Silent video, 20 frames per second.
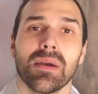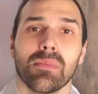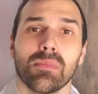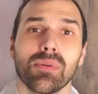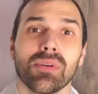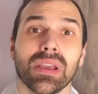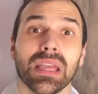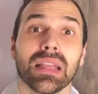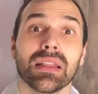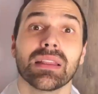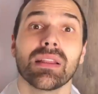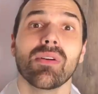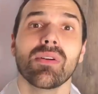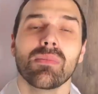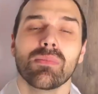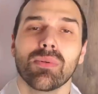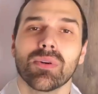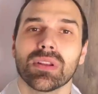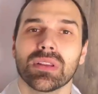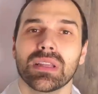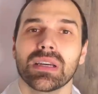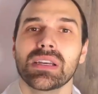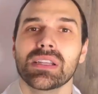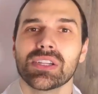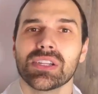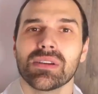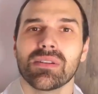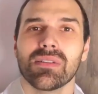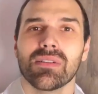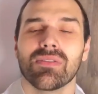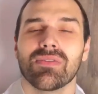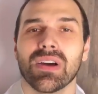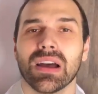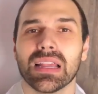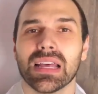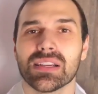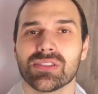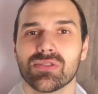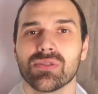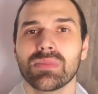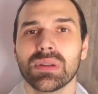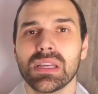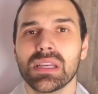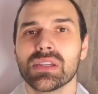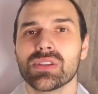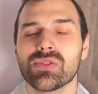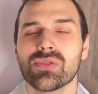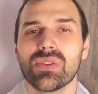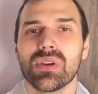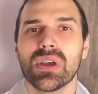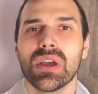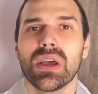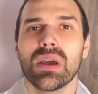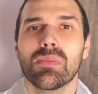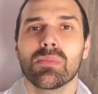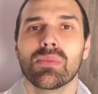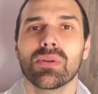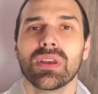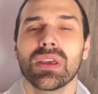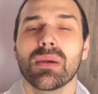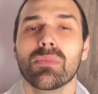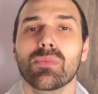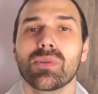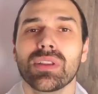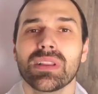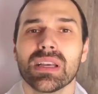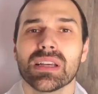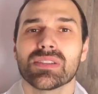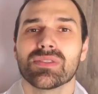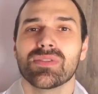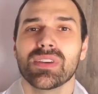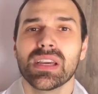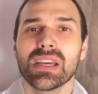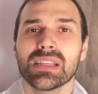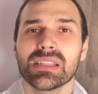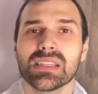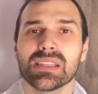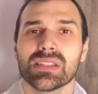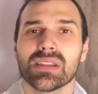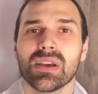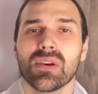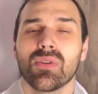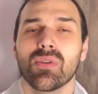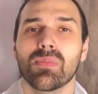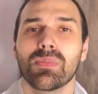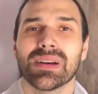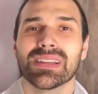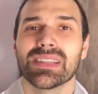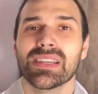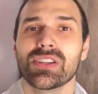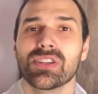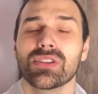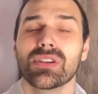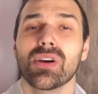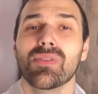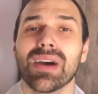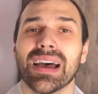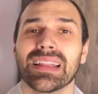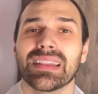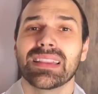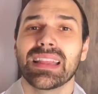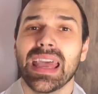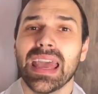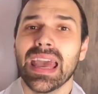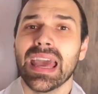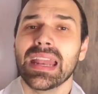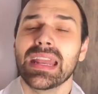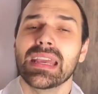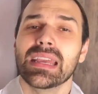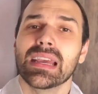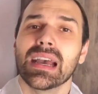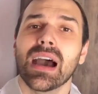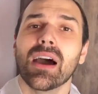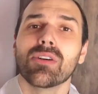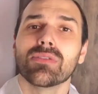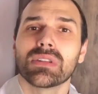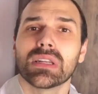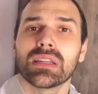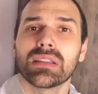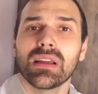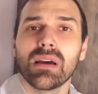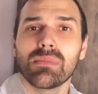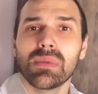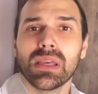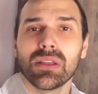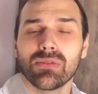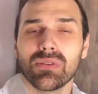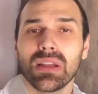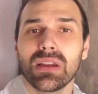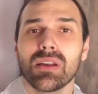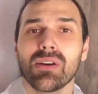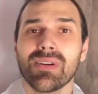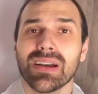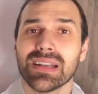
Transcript: por que é tão importante falar sobre isso? Porque muitas vezes o paciente não adere ao tratamento, ele não